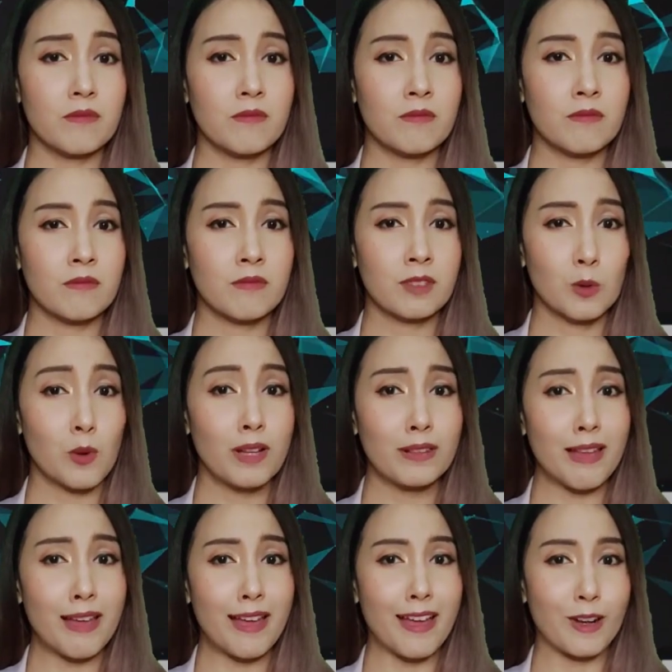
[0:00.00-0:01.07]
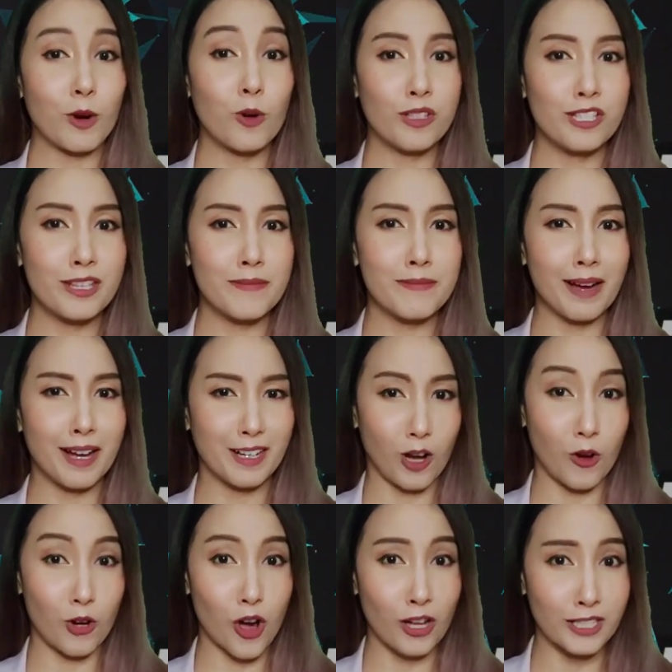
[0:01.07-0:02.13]
ม ว่าแต่คนชิมอ่ะ
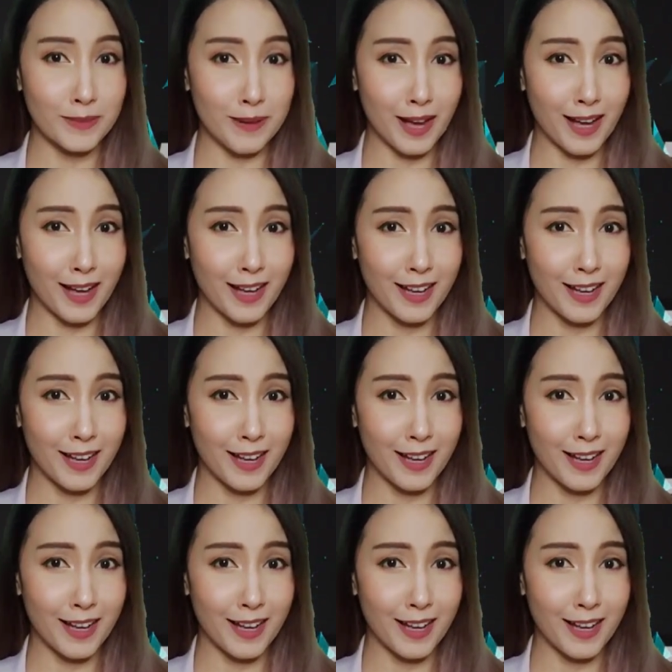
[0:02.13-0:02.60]
เขารอดใช่ปะ